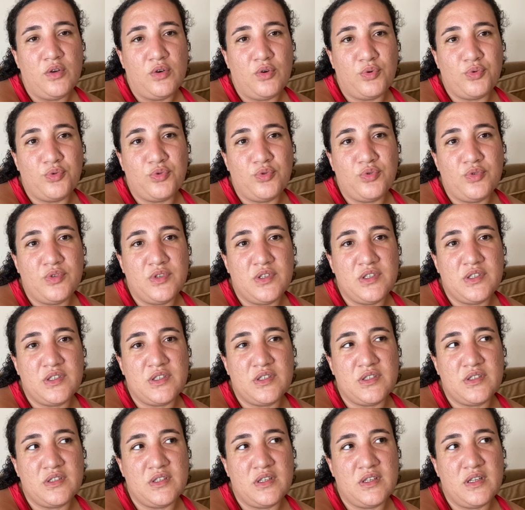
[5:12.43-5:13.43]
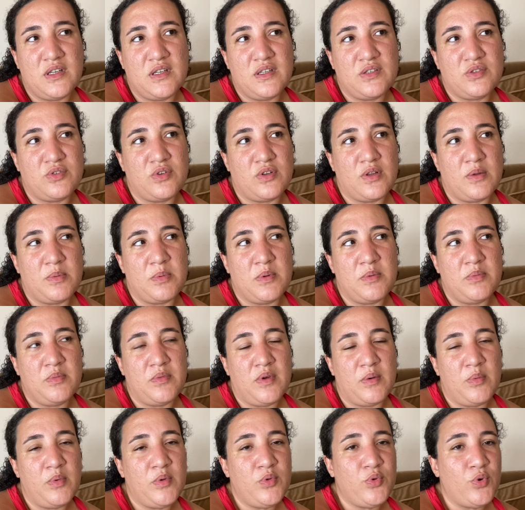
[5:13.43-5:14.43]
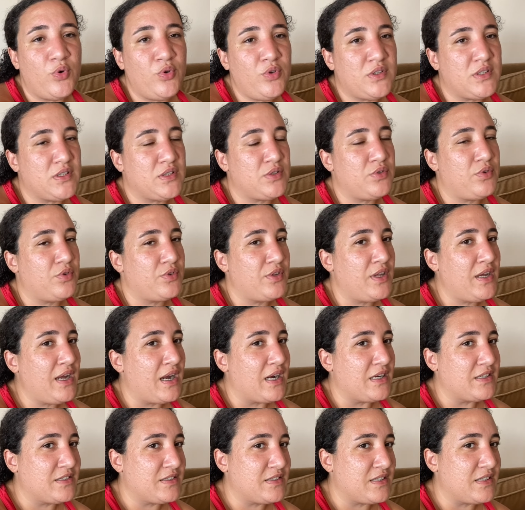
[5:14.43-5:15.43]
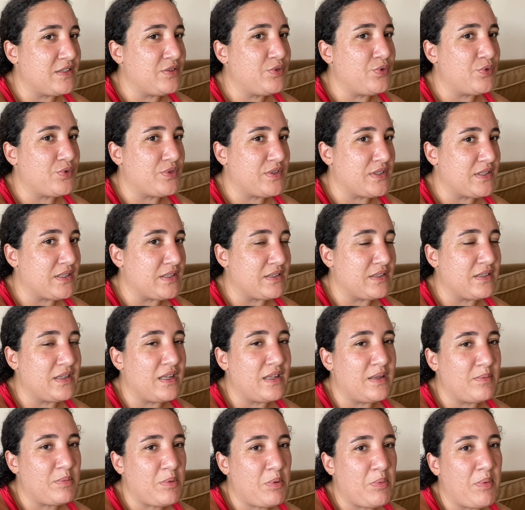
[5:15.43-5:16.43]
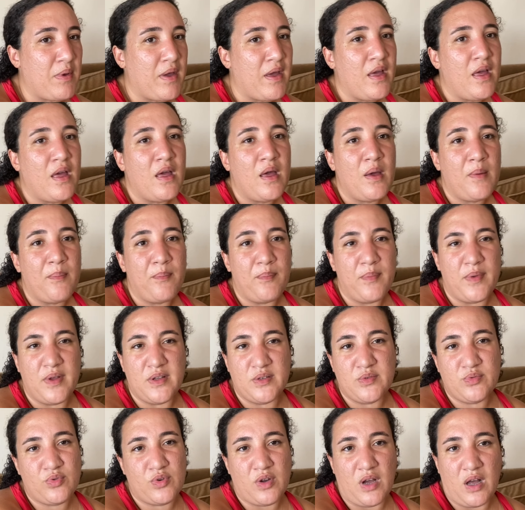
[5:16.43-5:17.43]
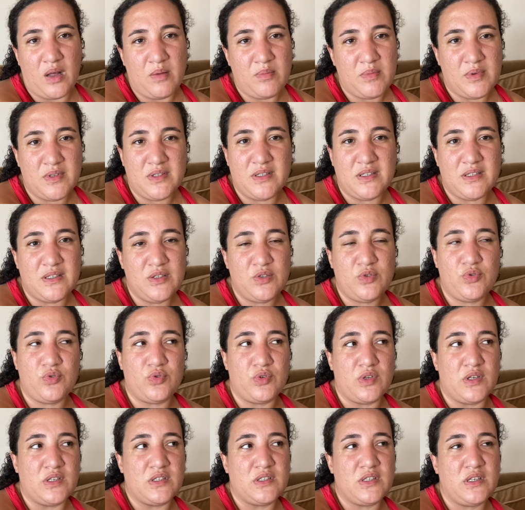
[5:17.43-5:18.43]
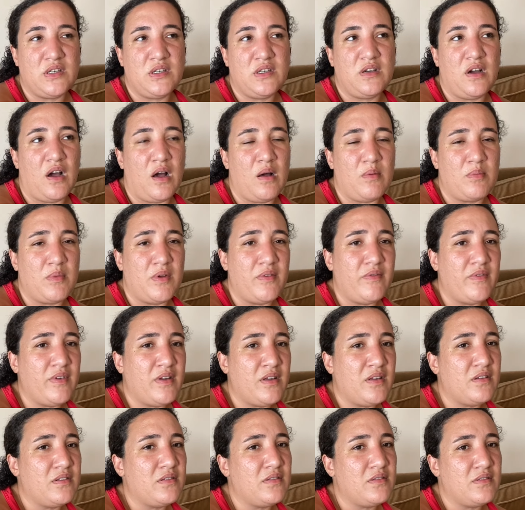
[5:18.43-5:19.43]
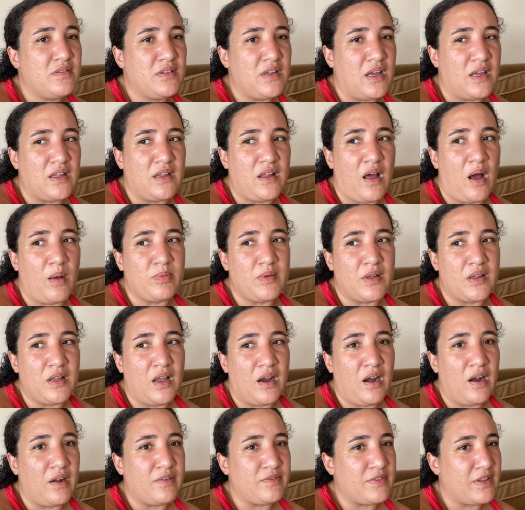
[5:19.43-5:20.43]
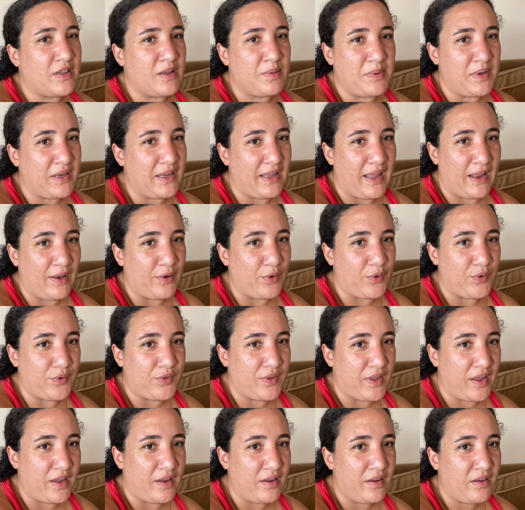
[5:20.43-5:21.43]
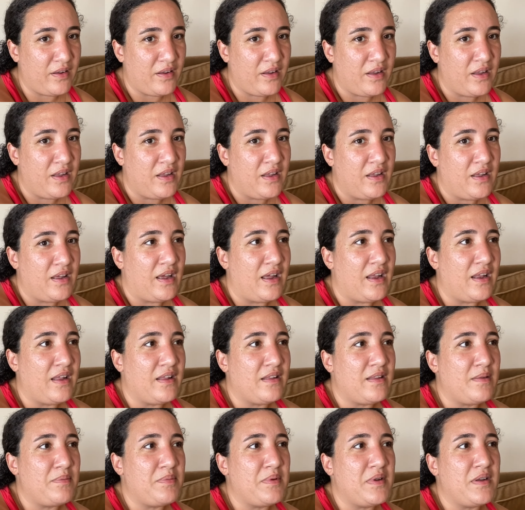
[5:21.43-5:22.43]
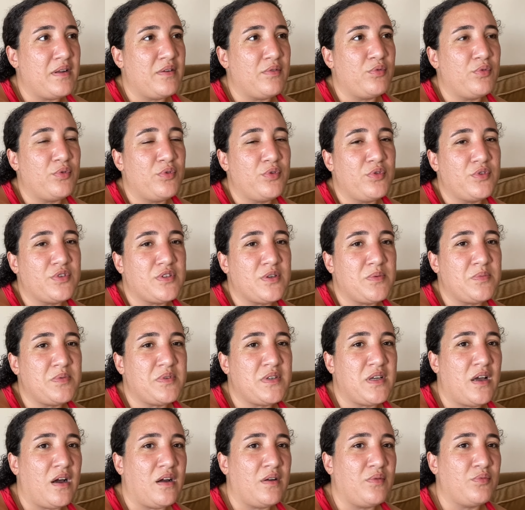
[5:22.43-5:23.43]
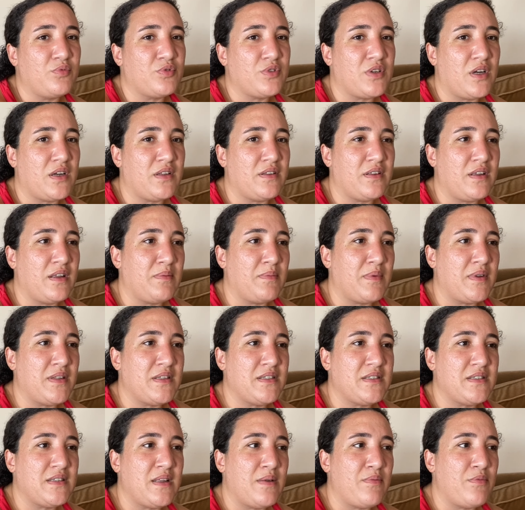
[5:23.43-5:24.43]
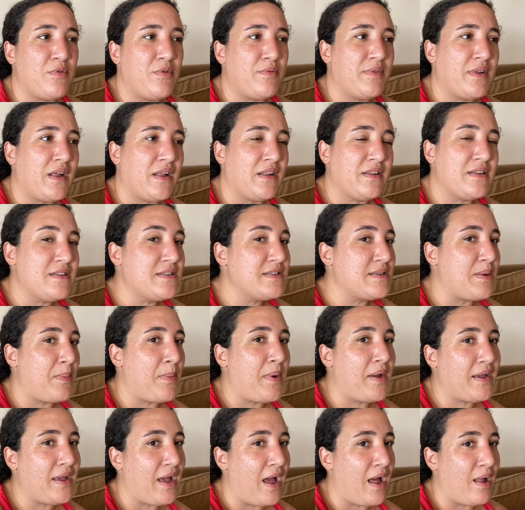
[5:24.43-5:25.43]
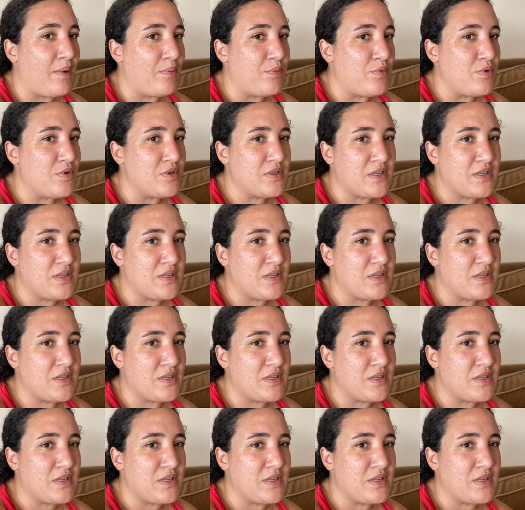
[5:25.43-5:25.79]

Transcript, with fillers: Onun dışında ne söyleyebilirim ama 4 kişi o da gerçekten çok sıkıntı dediğim gibi mecbur kalmadığınız sürece KMM yani ablalar haftada bir geliyor odaya. Herhalde biri uyuyorsa bir şey ay müsait değilim ben istemiyorum dendiği zaman gelmiyor.